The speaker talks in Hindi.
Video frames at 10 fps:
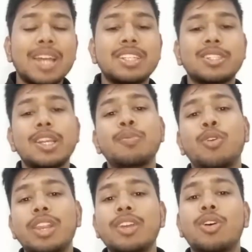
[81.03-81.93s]
आप कह सकते हैं
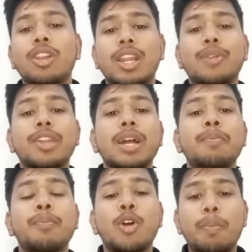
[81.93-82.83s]
बॉलिंग ऑलराउंडर का
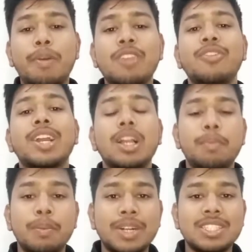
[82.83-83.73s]
प्रॉपर
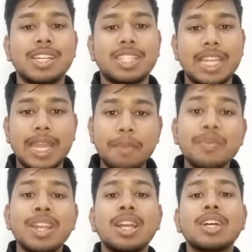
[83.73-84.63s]
विकल्प बन सकते हैं
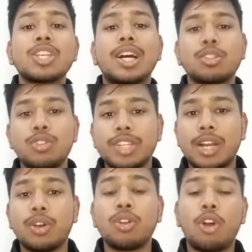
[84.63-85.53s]
शार्दुल
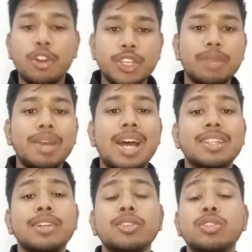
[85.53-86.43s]
ठाकुर ऑप्शन में
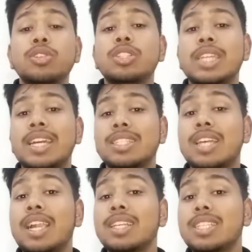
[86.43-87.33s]
आते हैं दोस्तों छह
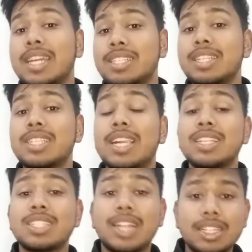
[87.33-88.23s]
साढ़े छह से
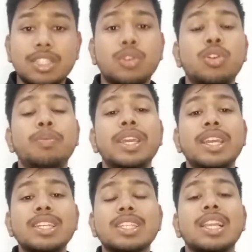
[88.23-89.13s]
साढ़े सात करोड़ भी
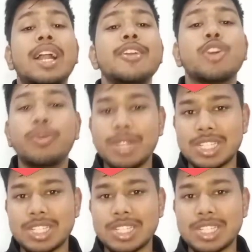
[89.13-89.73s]
इस खिलाड़ी को